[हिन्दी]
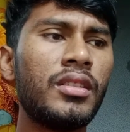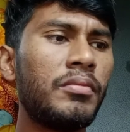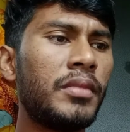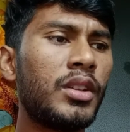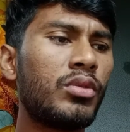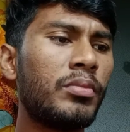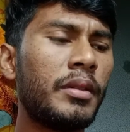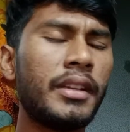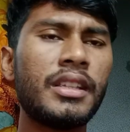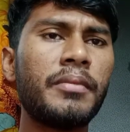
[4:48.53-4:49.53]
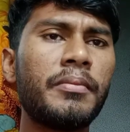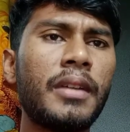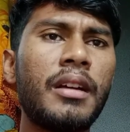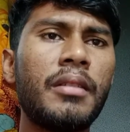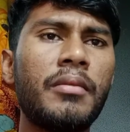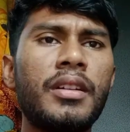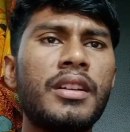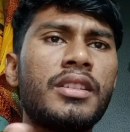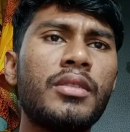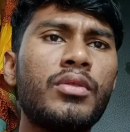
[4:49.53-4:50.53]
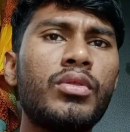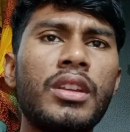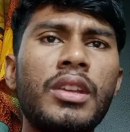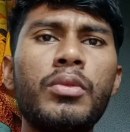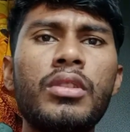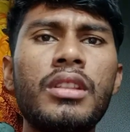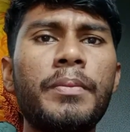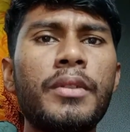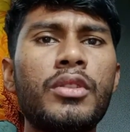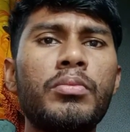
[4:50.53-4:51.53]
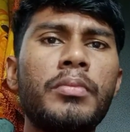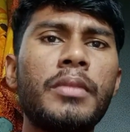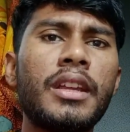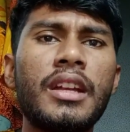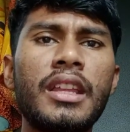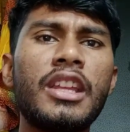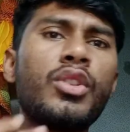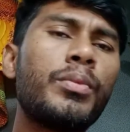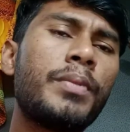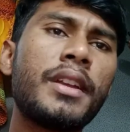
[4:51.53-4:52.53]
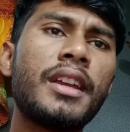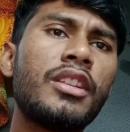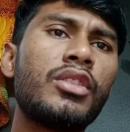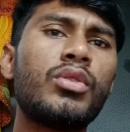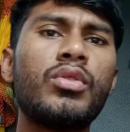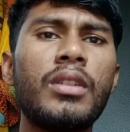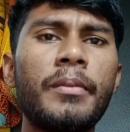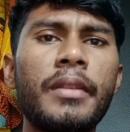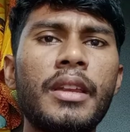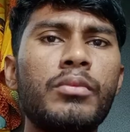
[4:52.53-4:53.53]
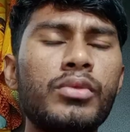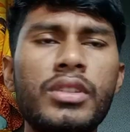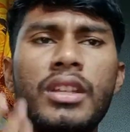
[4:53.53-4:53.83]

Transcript: मैं तुम्हें ऐसा माँ किसी को नहीं बोलता पर तुम मेरे करियर के ऊपर गए थे तो हमारे मुंह से